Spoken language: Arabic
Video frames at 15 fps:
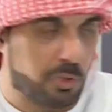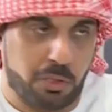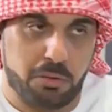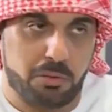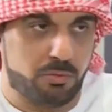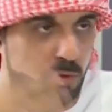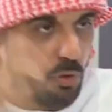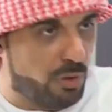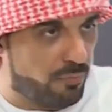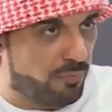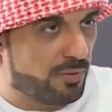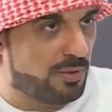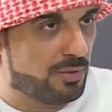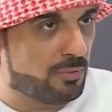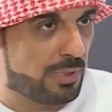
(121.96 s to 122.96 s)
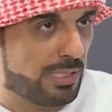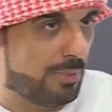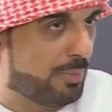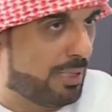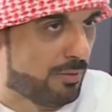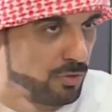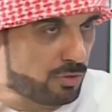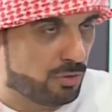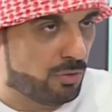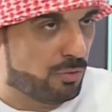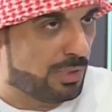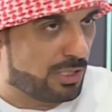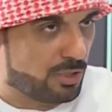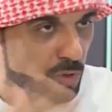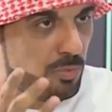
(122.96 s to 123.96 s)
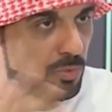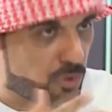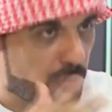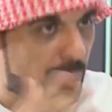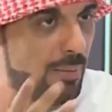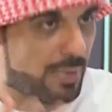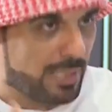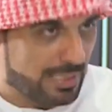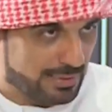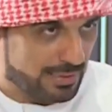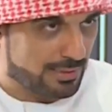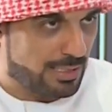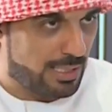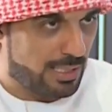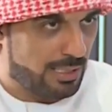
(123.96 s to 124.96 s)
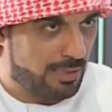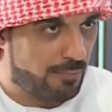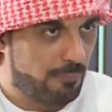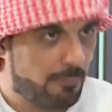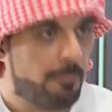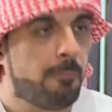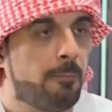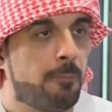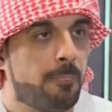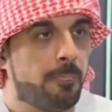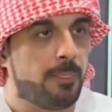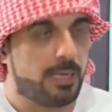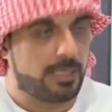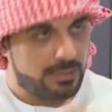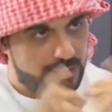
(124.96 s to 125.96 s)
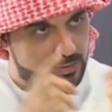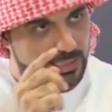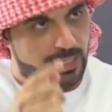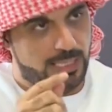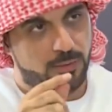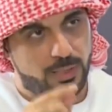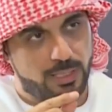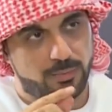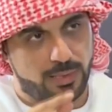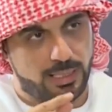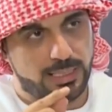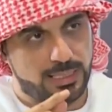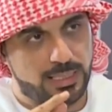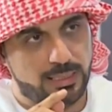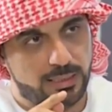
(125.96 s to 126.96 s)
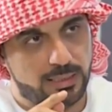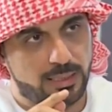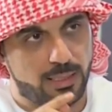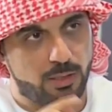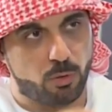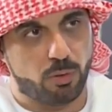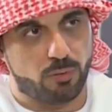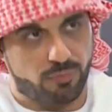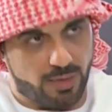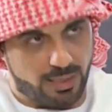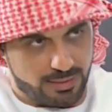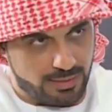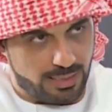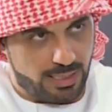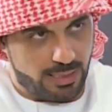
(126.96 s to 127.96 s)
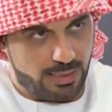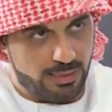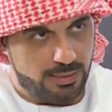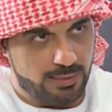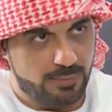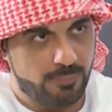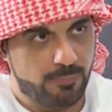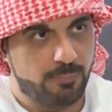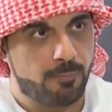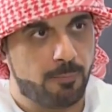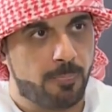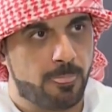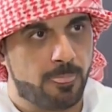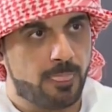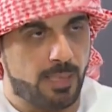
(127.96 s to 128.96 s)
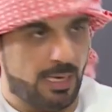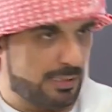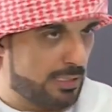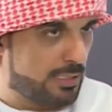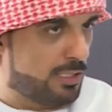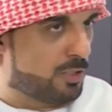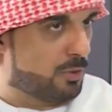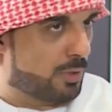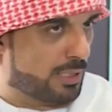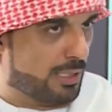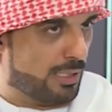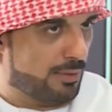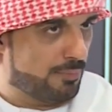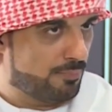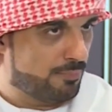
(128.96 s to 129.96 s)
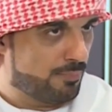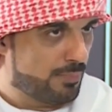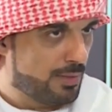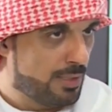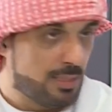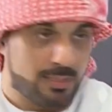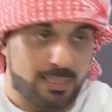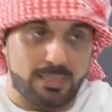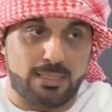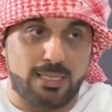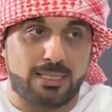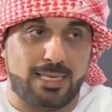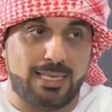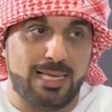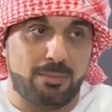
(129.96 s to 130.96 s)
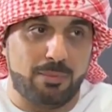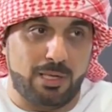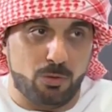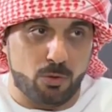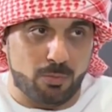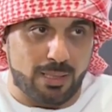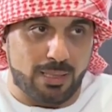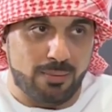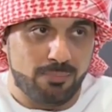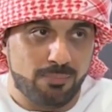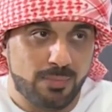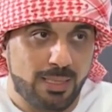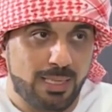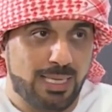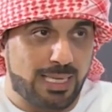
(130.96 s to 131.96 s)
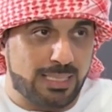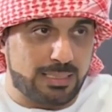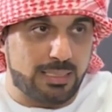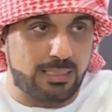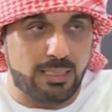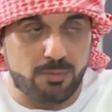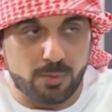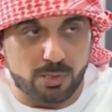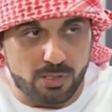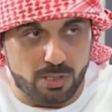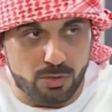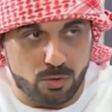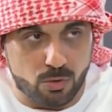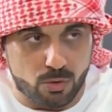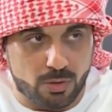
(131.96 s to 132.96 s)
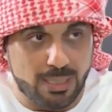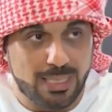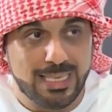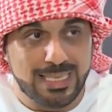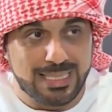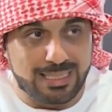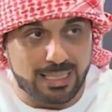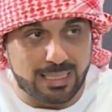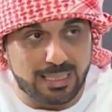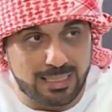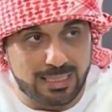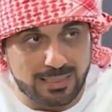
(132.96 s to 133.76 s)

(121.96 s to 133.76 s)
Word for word: دولفن ولا ما اعرف شو ولا شو شو ما بغيتي صح؟ اخترت حيوان معين اللي هو الفار صح؟ اعطيتك ورقه سجلت عليها معلومه تمام حطيتيها بالصندوق إيه؟ سكرتي